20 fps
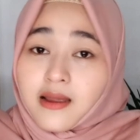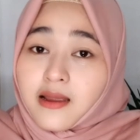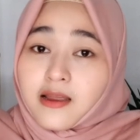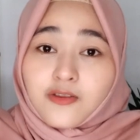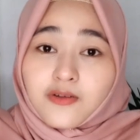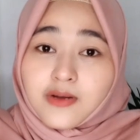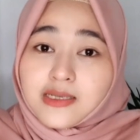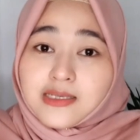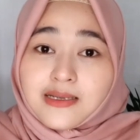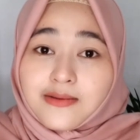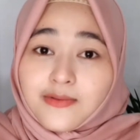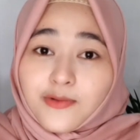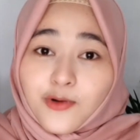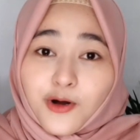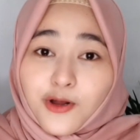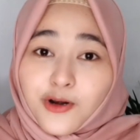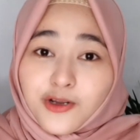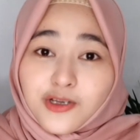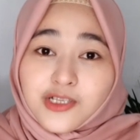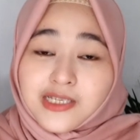itu kan jadi
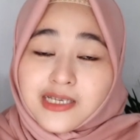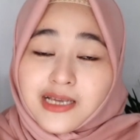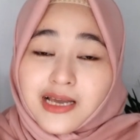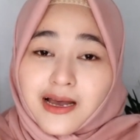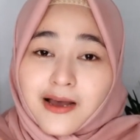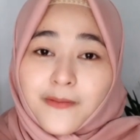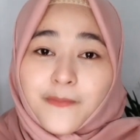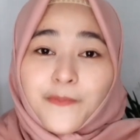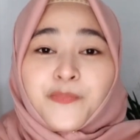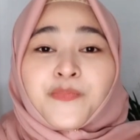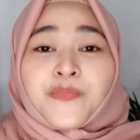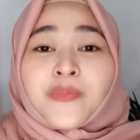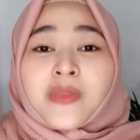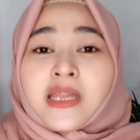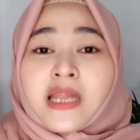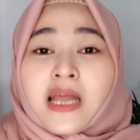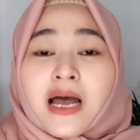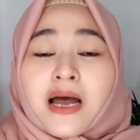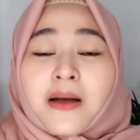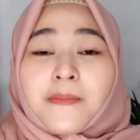boros ya
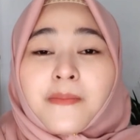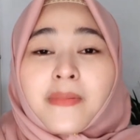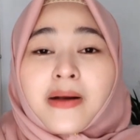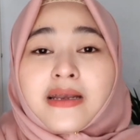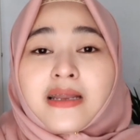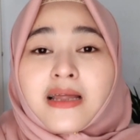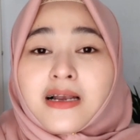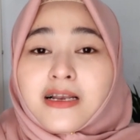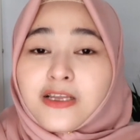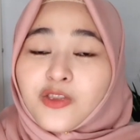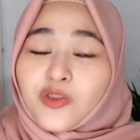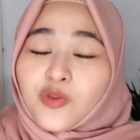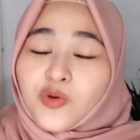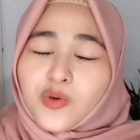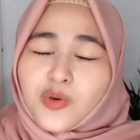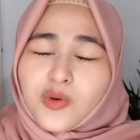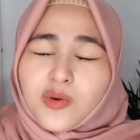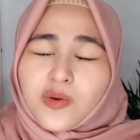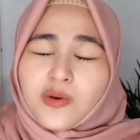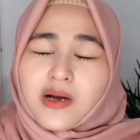nah padahal itu
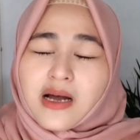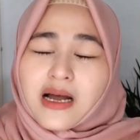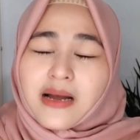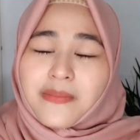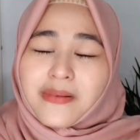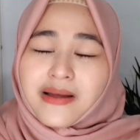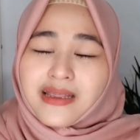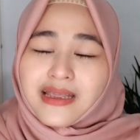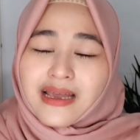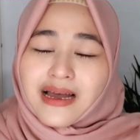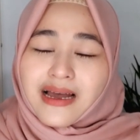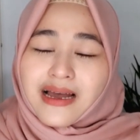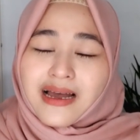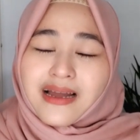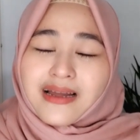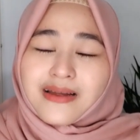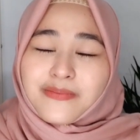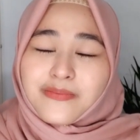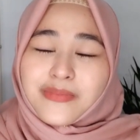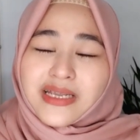apa ya
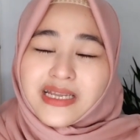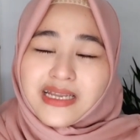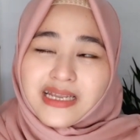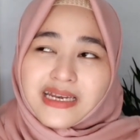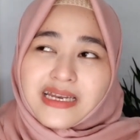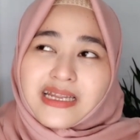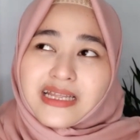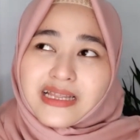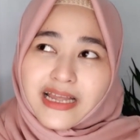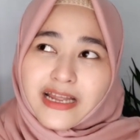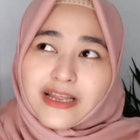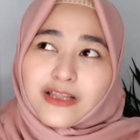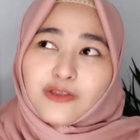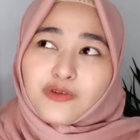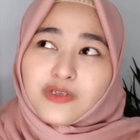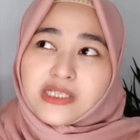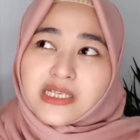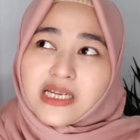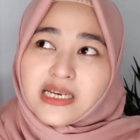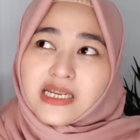bikin kita
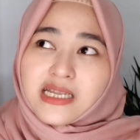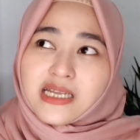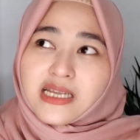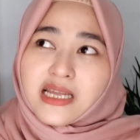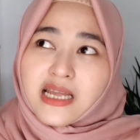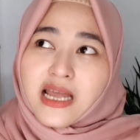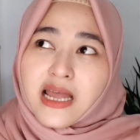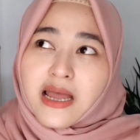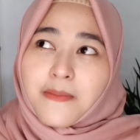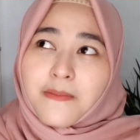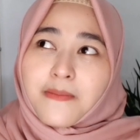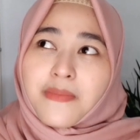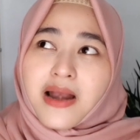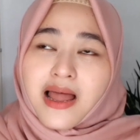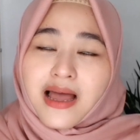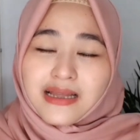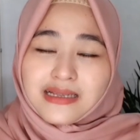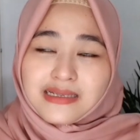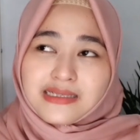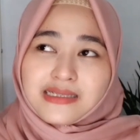itu jadi
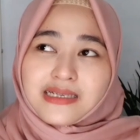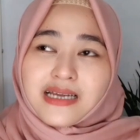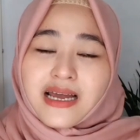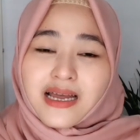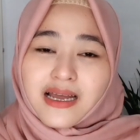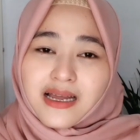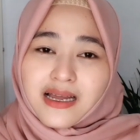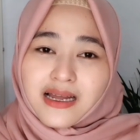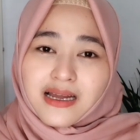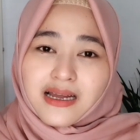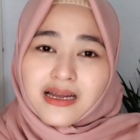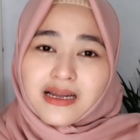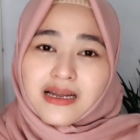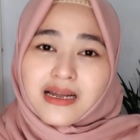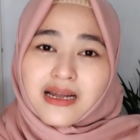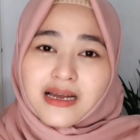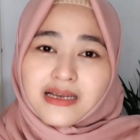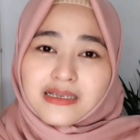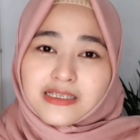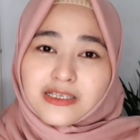belanja
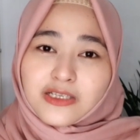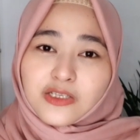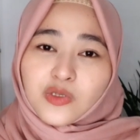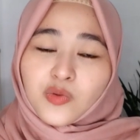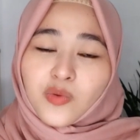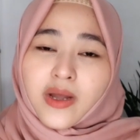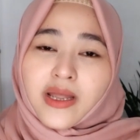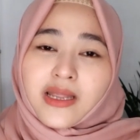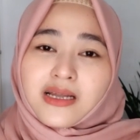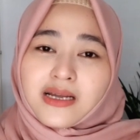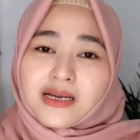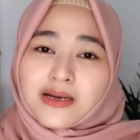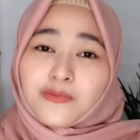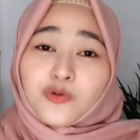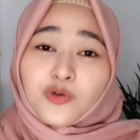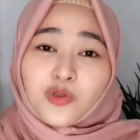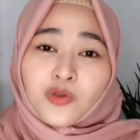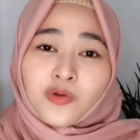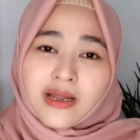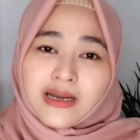nggak sesuai
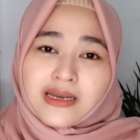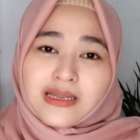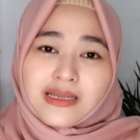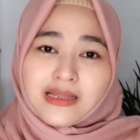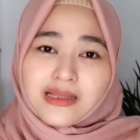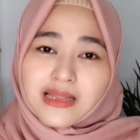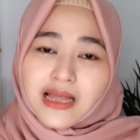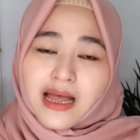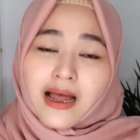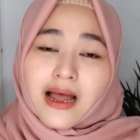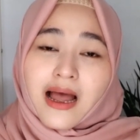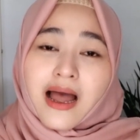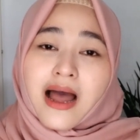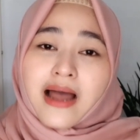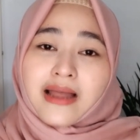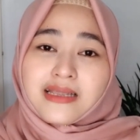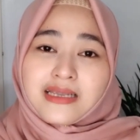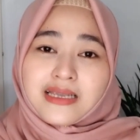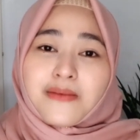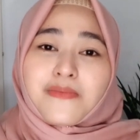kebutuhan kita,
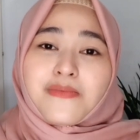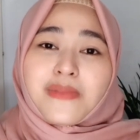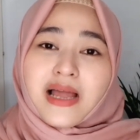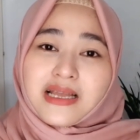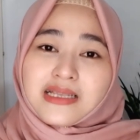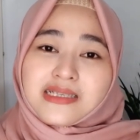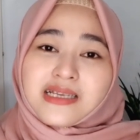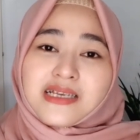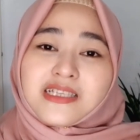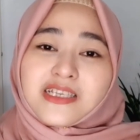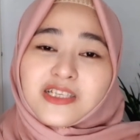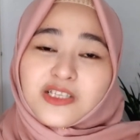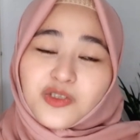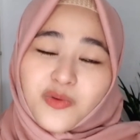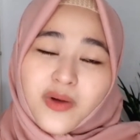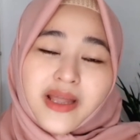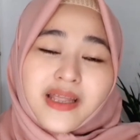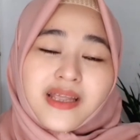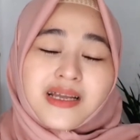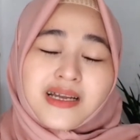hanya belanja
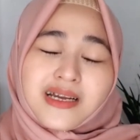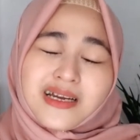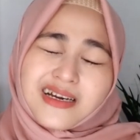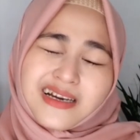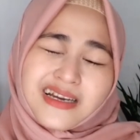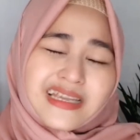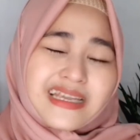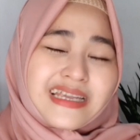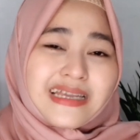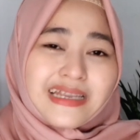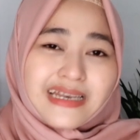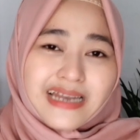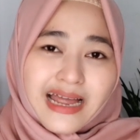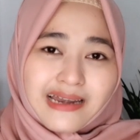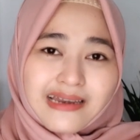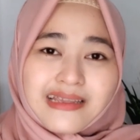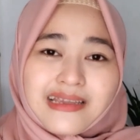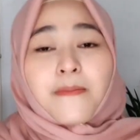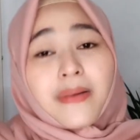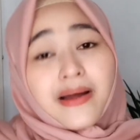sesuai
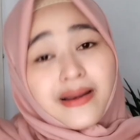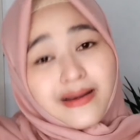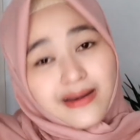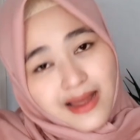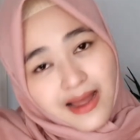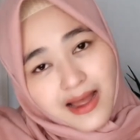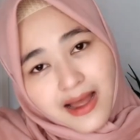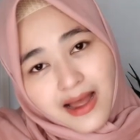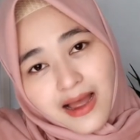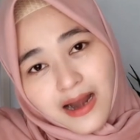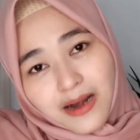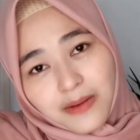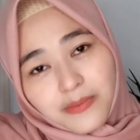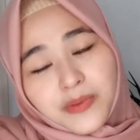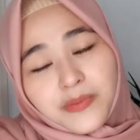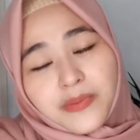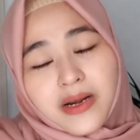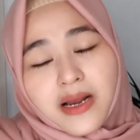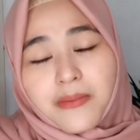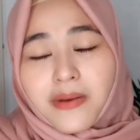keinginan kita. Padahal
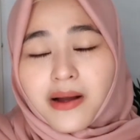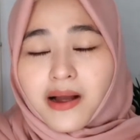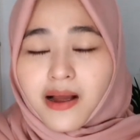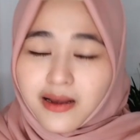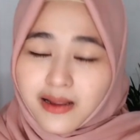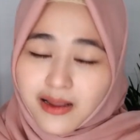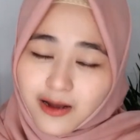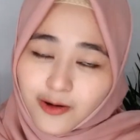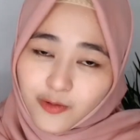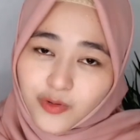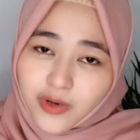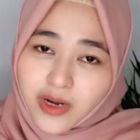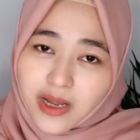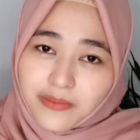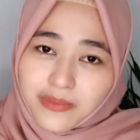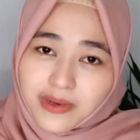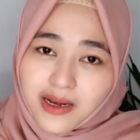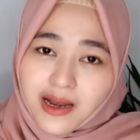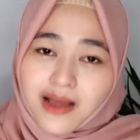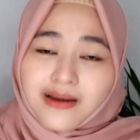beberapa kali aku
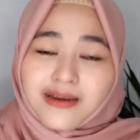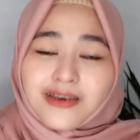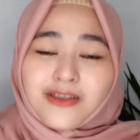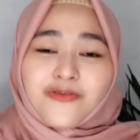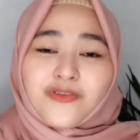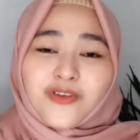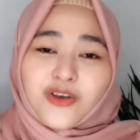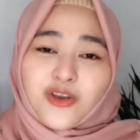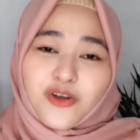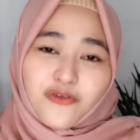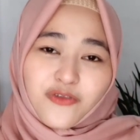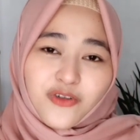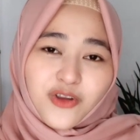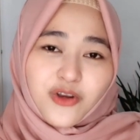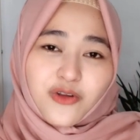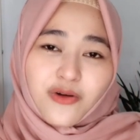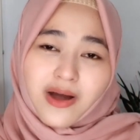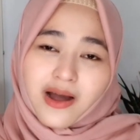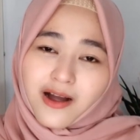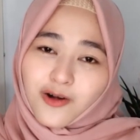udah bilang di
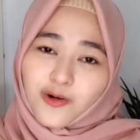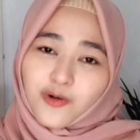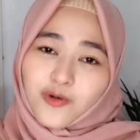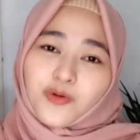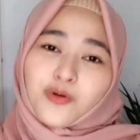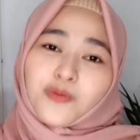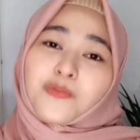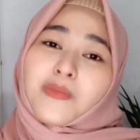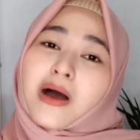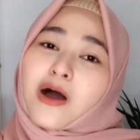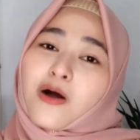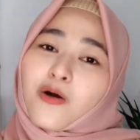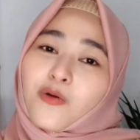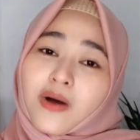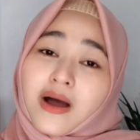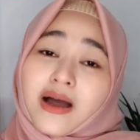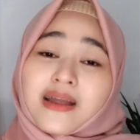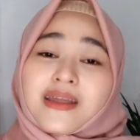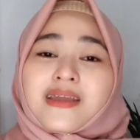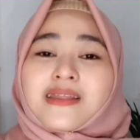video-video aku
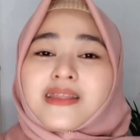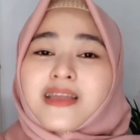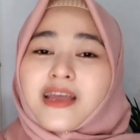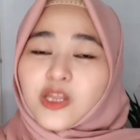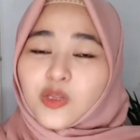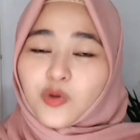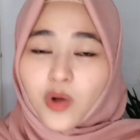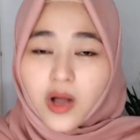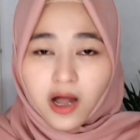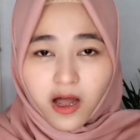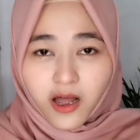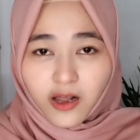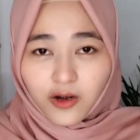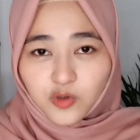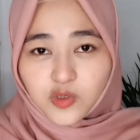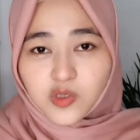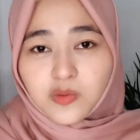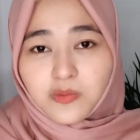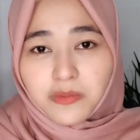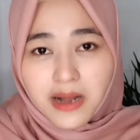bahwa kita itu
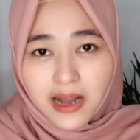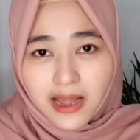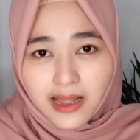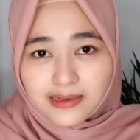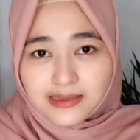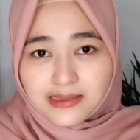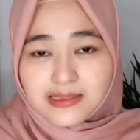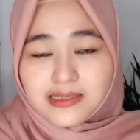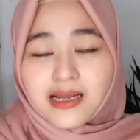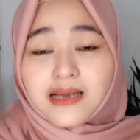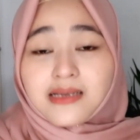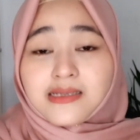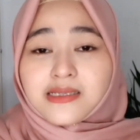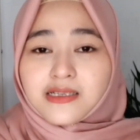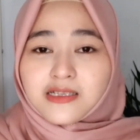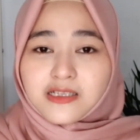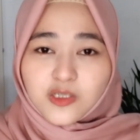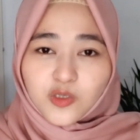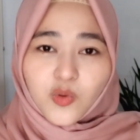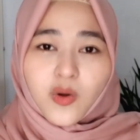harus belanja
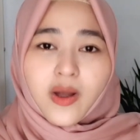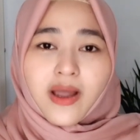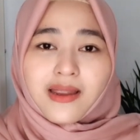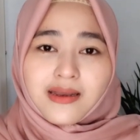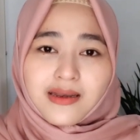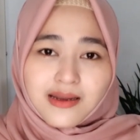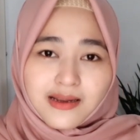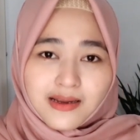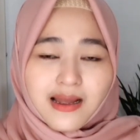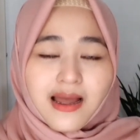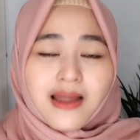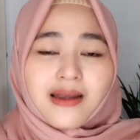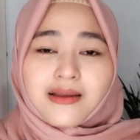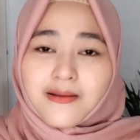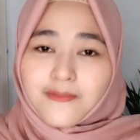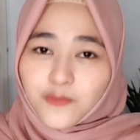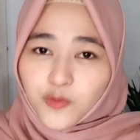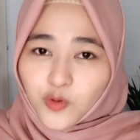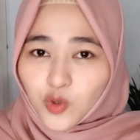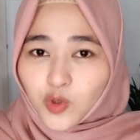sesuai dengan
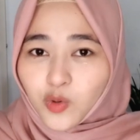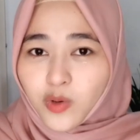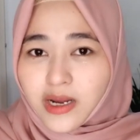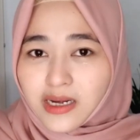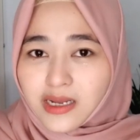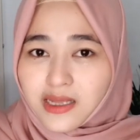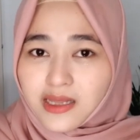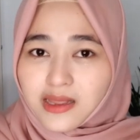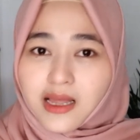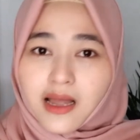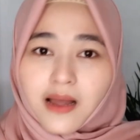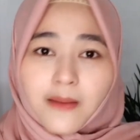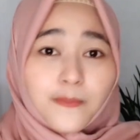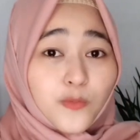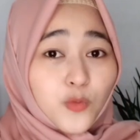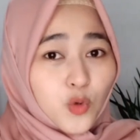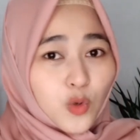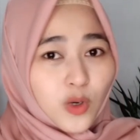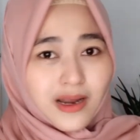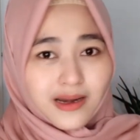kebutuhan kita,
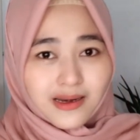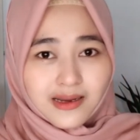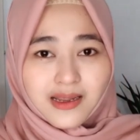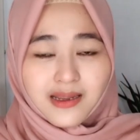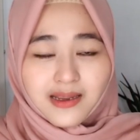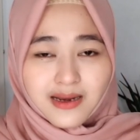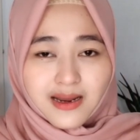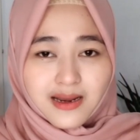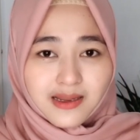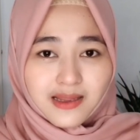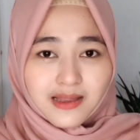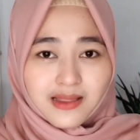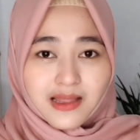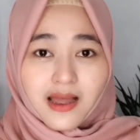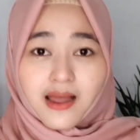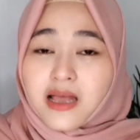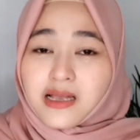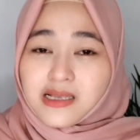bukan keinginan kita.